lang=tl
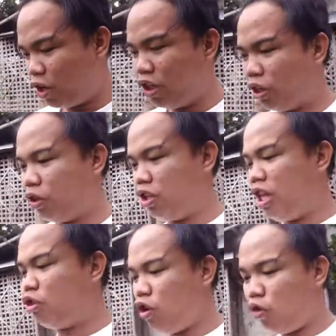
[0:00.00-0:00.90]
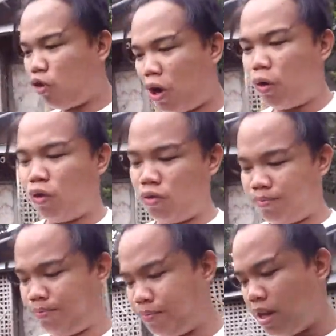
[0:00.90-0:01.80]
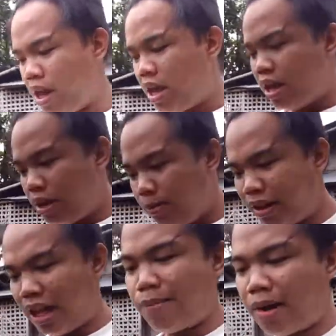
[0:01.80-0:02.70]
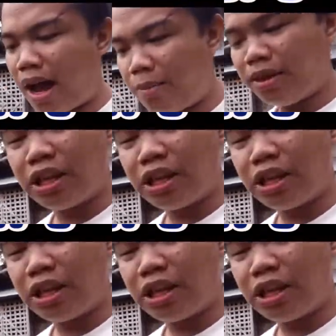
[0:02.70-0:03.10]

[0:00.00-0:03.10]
Ano dito, dito yung ano may tanim pala